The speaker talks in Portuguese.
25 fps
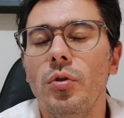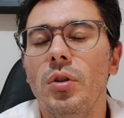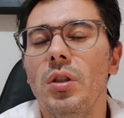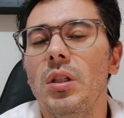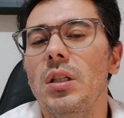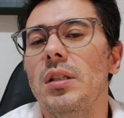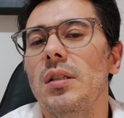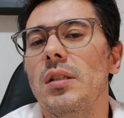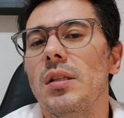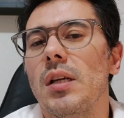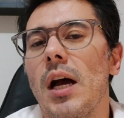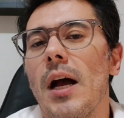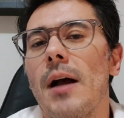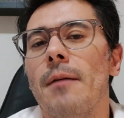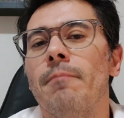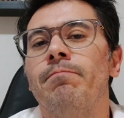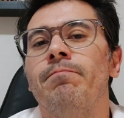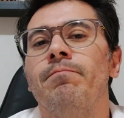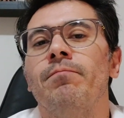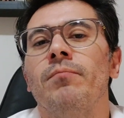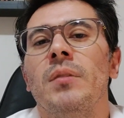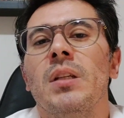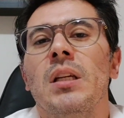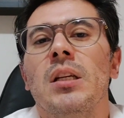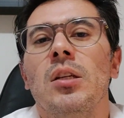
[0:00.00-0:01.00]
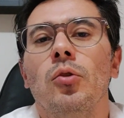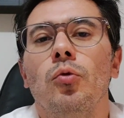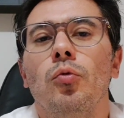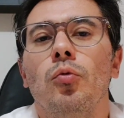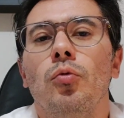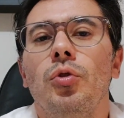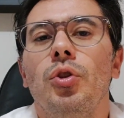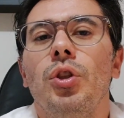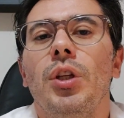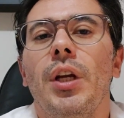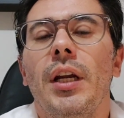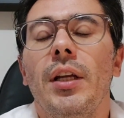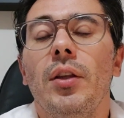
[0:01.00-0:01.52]
utilizar no
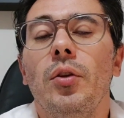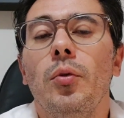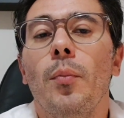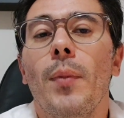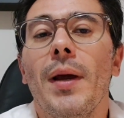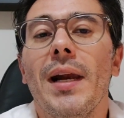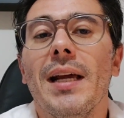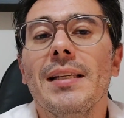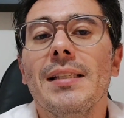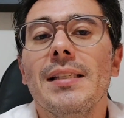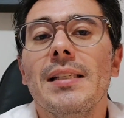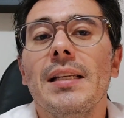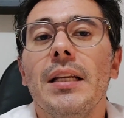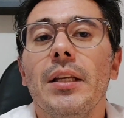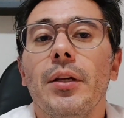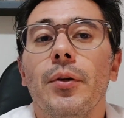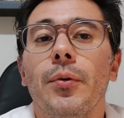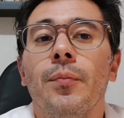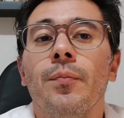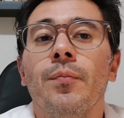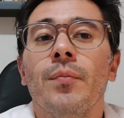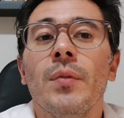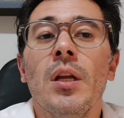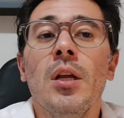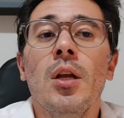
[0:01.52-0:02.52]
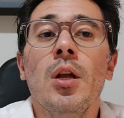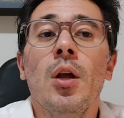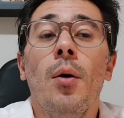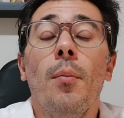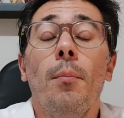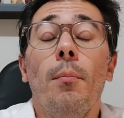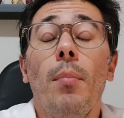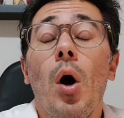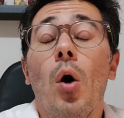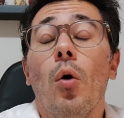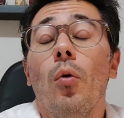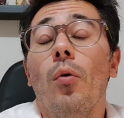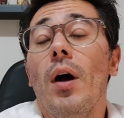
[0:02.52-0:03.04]
direito brasileiro.
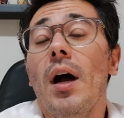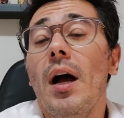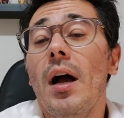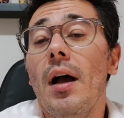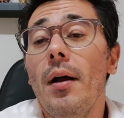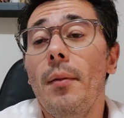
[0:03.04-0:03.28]
Bom,